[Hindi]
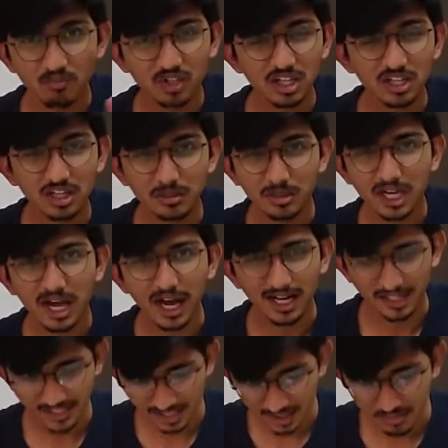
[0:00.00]
चलो तो अभी
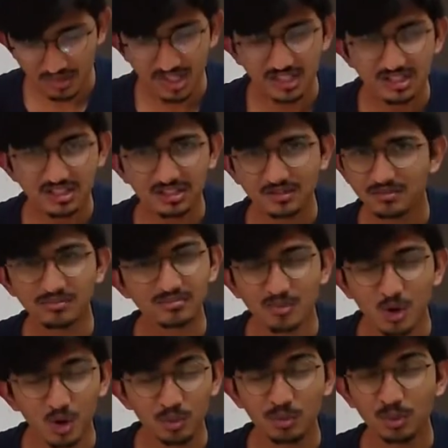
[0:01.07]
खाने लेते मस्त
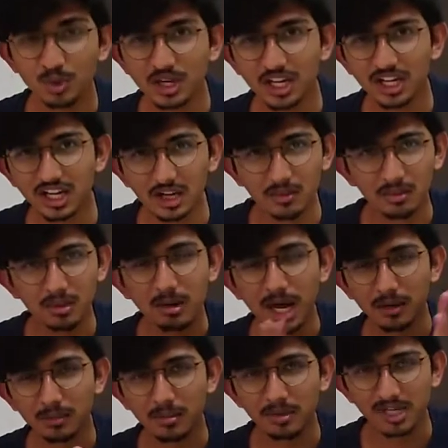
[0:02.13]
बहुत भूख लगी है फिर
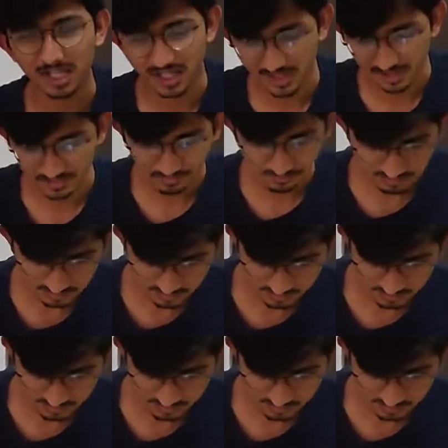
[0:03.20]
बाद में मिलता है